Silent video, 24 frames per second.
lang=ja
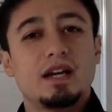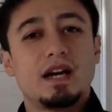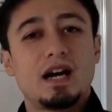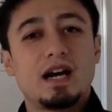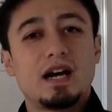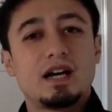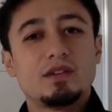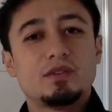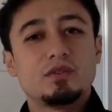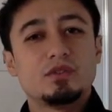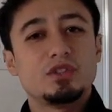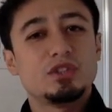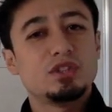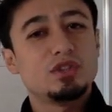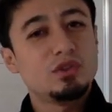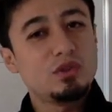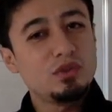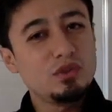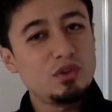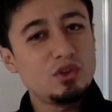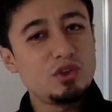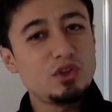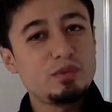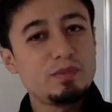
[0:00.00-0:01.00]
あの、
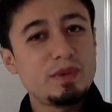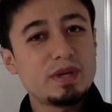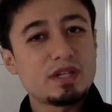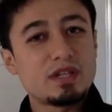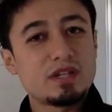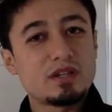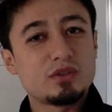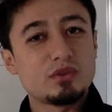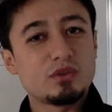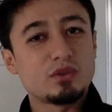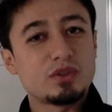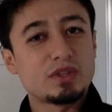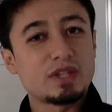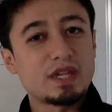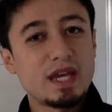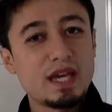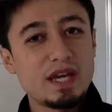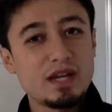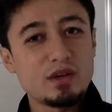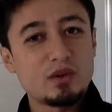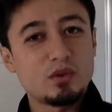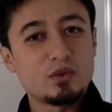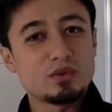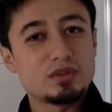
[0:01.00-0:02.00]
人の夢聞くのって
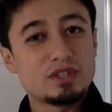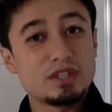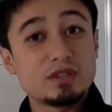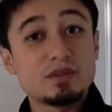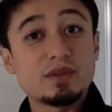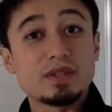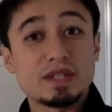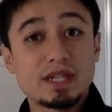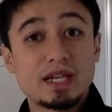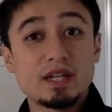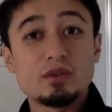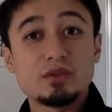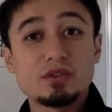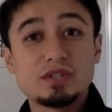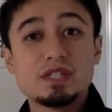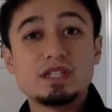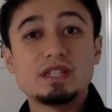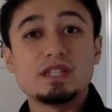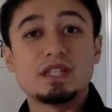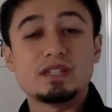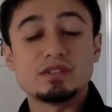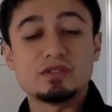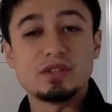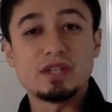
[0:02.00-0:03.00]
結構実は楽し
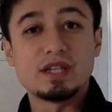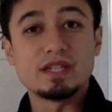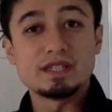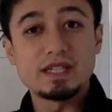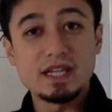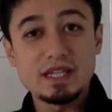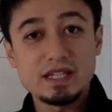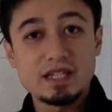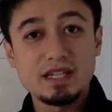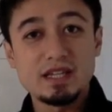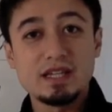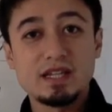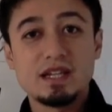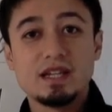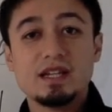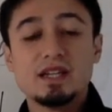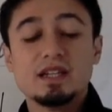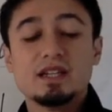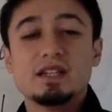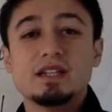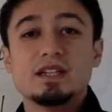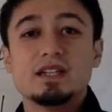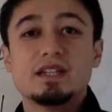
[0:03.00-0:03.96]
いんですよね。最近、